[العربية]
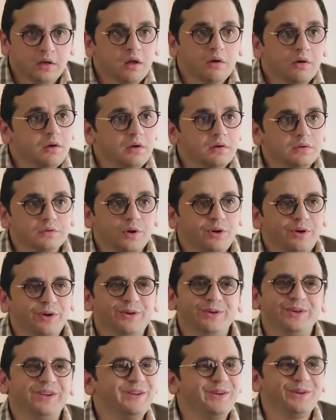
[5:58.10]
لا خالص
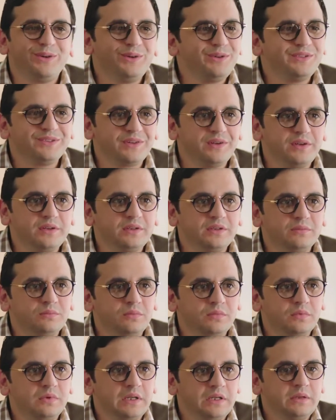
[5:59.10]
خالص خالص
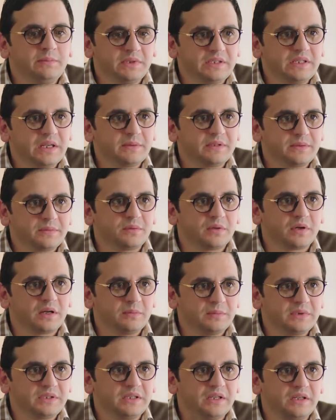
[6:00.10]
البسيها بس بسرعه
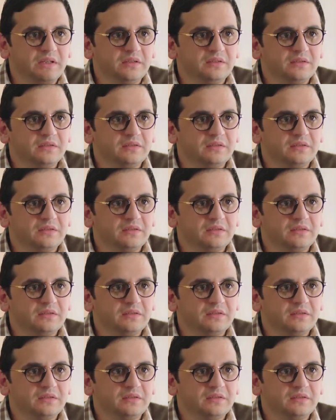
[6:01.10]
البسيها